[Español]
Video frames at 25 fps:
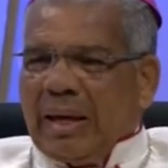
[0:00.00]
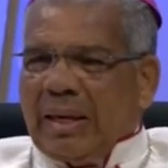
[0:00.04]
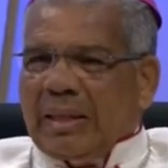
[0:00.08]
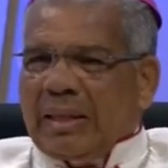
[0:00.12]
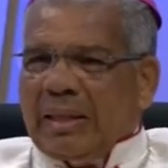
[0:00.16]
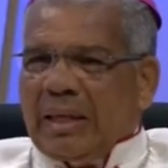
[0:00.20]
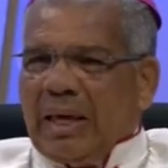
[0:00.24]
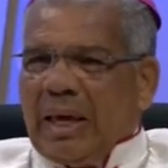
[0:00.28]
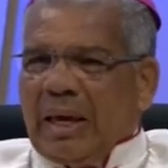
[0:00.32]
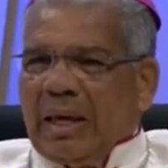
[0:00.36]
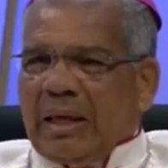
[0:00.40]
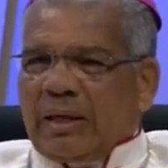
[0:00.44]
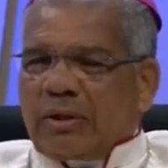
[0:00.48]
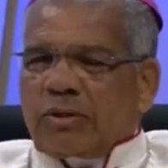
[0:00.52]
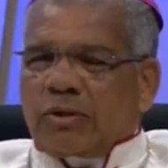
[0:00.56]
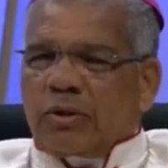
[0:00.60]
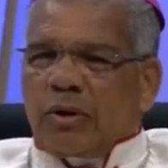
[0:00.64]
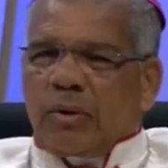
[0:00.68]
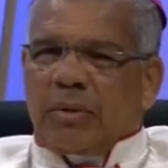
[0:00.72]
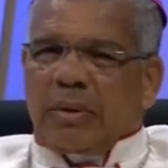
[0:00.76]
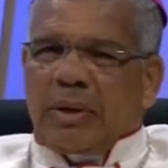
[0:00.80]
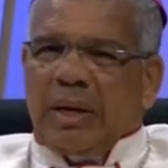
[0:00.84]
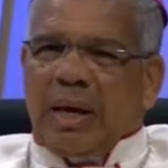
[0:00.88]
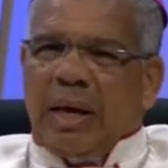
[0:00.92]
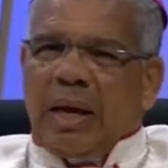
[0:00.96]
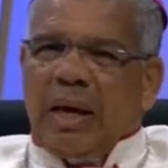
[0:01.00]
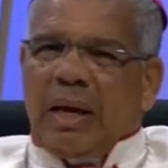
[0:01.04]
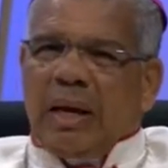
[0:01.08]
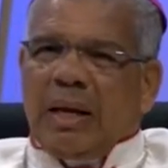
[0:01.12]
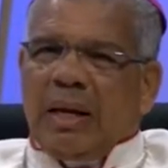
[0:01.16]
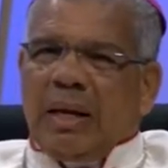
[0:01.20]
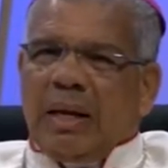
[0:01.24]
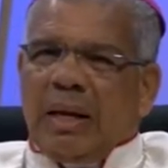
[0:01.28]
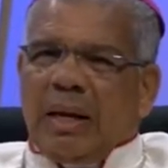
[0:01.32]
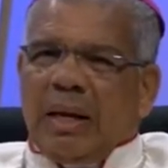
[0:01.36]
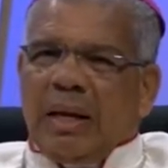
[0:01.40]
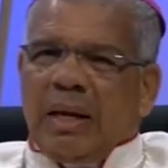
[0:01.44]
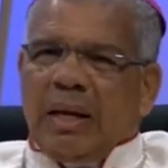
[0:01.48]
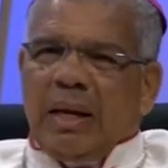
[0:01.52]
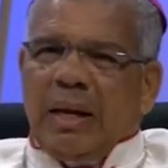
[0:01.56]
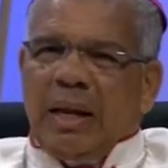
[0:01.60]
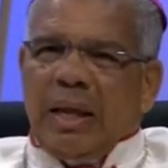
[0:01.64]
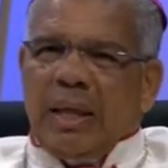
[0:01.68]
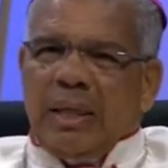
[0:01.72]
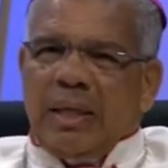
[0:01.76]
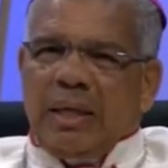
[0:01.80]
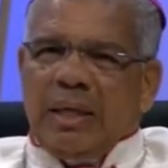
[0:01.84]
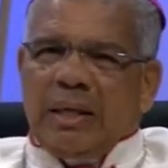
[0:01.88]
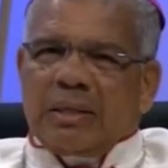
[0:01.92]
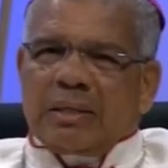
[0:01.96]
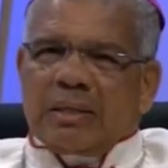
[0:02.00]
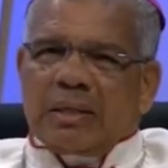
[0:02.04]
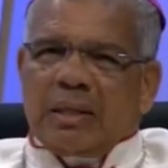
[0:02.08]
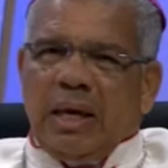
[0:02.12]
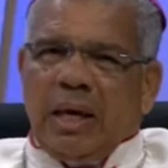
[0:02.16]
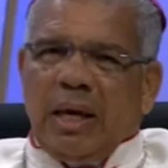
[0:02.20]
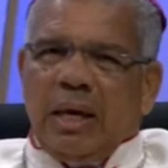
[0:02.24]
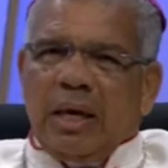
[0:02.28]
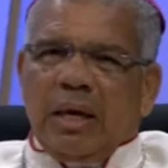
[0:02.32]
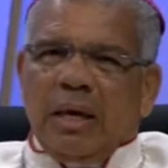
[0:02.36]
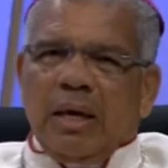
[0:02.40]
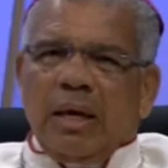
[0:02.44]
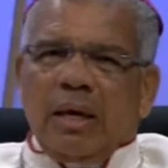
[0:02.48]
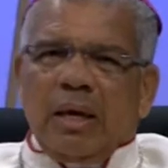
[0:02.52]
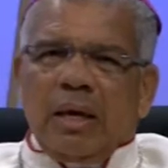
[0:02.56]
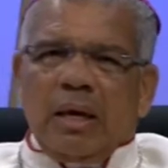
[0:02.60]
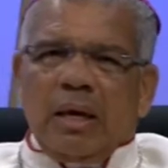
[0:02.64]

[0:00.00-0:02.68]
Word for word: que tienen sobre él, le dice,